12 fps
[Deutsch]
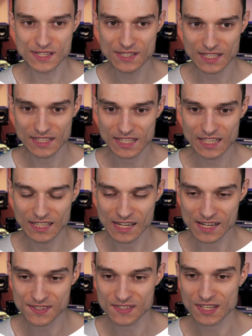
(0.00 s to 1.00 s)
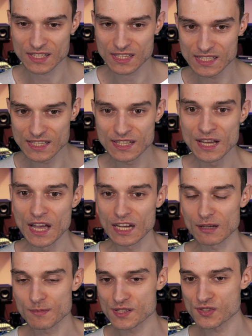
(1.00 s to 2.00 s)
nicht entgehen lassen, denn hier
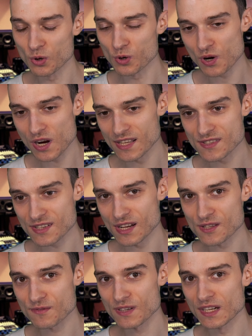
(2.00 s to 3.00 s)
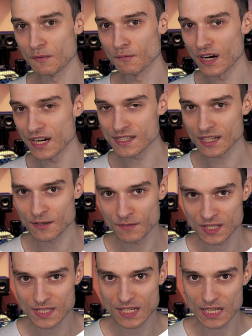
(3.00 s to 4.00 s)
gibt es auch noch ganz, ganz viele weitere
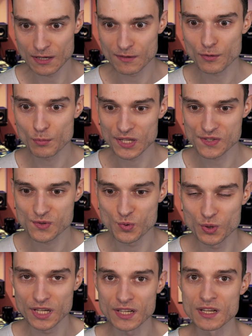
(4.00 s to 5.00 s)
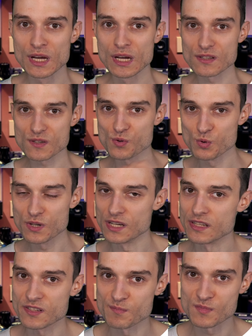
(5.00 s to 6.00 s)
wichtige Informationen zu
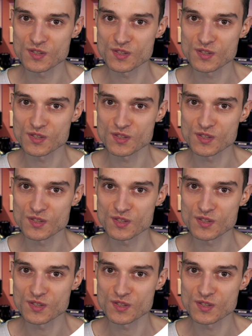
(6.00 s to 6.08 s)
diesem